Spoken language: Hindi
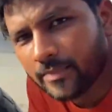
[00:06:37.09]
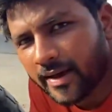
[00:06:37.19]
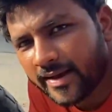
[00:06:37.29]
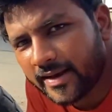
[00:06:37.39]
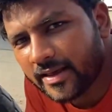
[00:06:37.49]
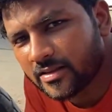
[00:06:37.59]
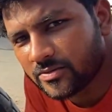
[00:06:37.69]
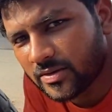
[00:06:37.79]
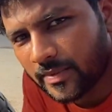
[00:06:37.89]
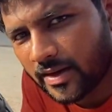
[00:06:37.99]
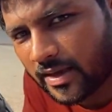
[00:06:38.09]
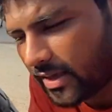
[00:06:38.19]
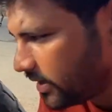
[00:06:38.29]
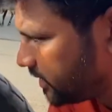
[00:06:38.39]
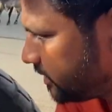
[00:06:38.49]
बाइक ली है तब से मैंने
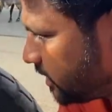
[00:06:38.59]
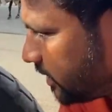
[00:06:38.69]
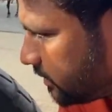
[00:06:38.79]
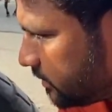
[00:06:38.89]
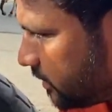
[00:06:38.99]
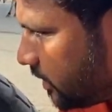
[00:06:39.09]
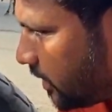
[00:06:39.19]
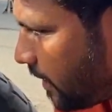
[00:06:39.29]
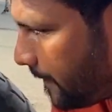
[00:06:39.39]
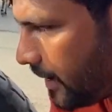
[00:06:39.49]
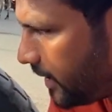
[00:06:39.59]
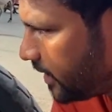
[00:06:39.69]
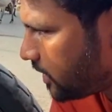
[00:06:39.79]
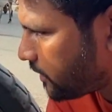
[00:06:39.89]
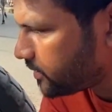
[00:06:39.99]
किया नहीं था पहले ही
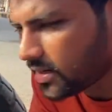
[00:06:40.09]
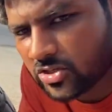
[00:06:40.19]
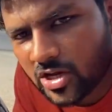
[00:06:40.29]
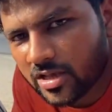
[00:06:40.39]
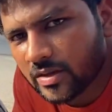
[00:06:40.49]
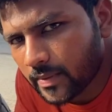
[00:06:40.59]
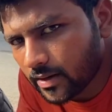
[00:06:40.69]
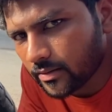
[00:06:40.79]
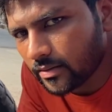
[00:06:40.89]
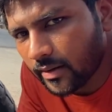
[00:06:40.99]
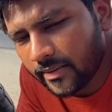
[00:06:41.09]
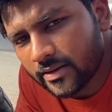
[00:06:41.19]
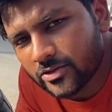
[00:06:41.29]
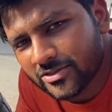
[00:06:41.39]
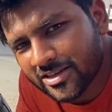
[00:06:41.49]
करवा देना चाहिए था बट अभी
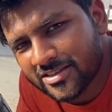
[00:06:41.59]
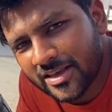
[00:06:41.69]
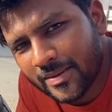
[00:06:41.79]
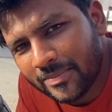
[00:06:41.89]
जो जैसे